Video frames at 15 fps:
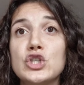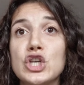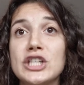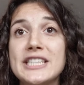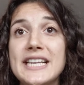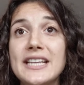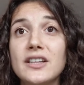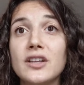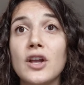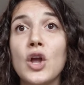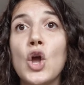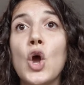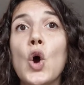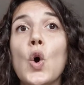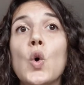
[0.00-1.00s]
je cite,
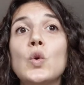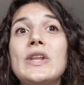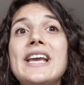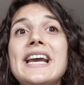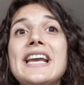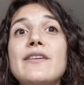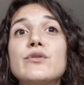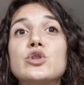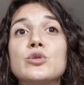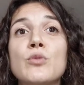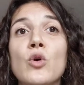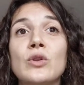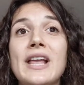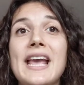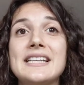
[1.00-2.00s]
aux dérives du
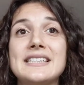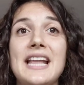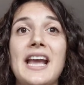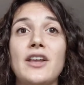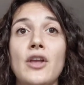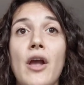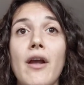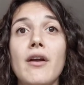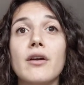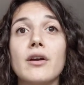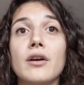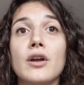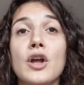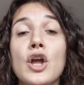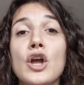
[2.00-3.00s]
monde extérieur,
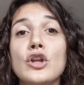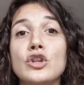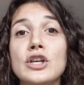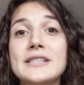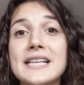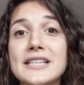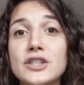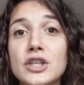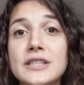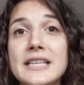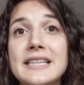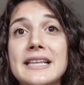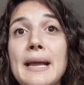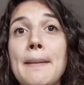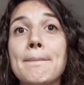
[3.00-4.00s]
de cette
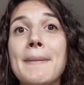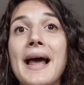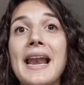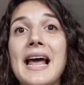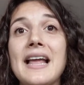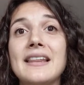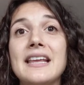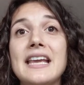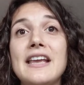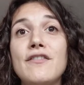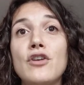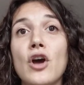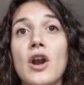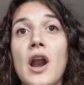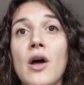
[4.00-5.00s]
société malade et
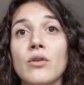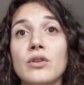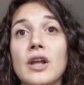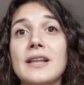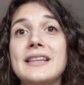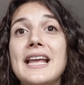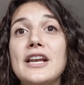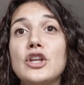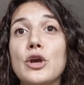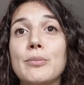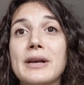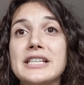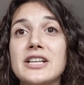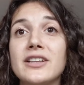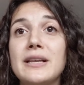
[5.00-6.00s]
violente telle que
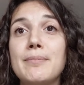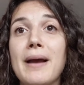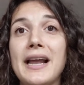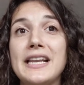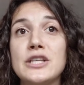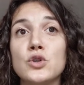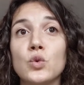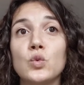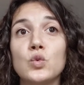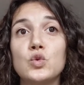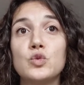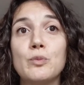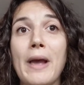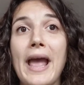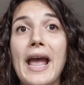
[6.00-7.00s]
présentée par les journaux
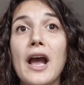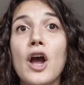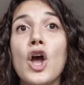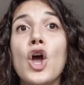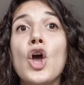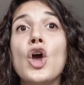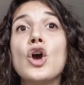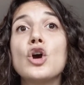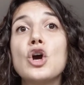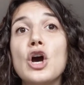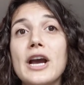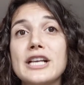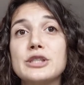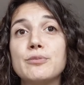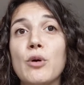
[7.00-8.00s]
du père,
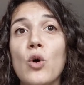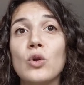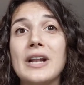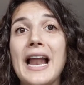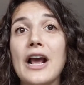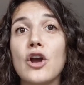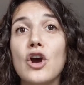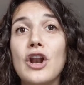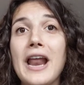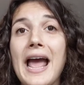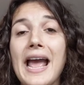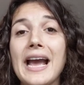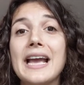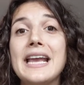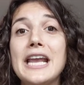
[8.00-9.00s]
correspondent la
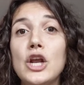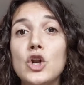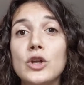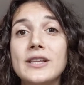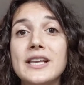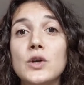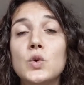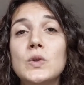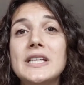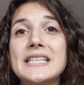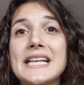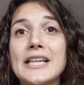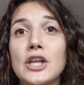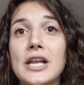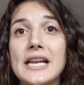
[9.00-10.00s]
colère et le dégoût
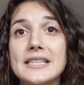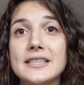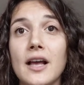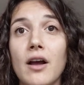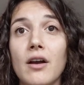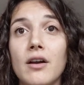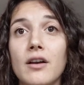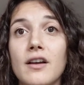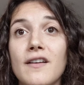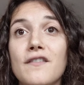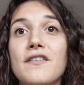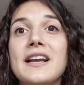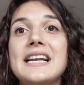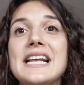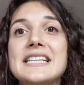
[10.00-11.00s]
des adolescents.
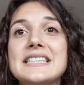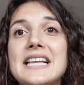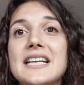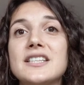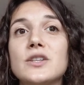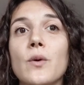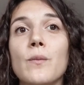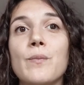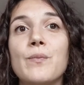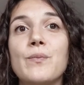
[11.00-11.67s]
Fin de la citation.